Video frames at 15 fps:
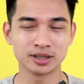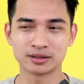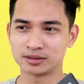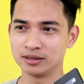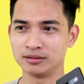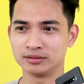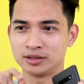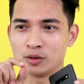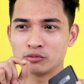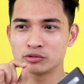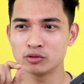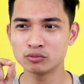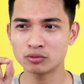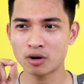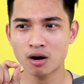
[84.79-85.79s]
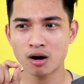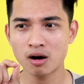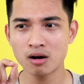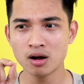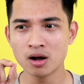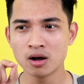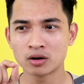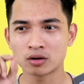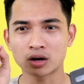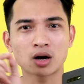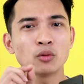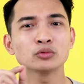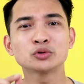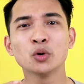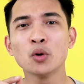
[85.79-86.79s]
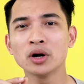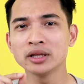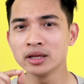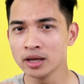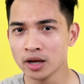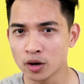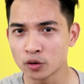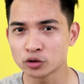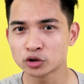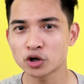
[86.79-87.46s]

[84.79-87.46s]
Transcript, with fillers: Thực sự chống rung nó nó không thua nhiều